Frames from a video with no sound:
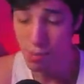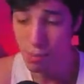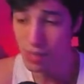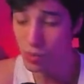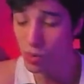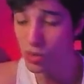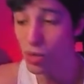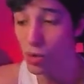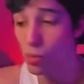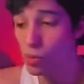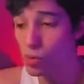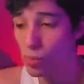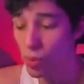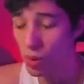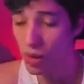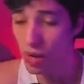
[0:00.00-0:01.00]
mas quando eu
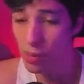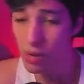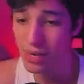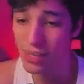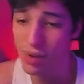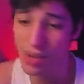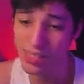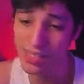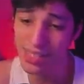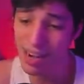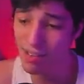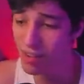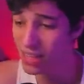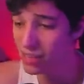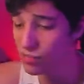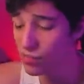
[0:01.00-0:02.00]
uso o programa ele dá umas
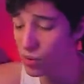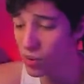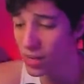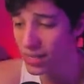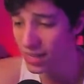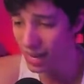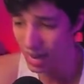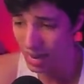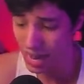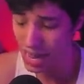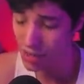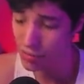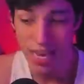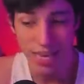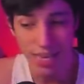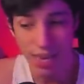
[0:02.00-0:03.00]
travadas violentas na live.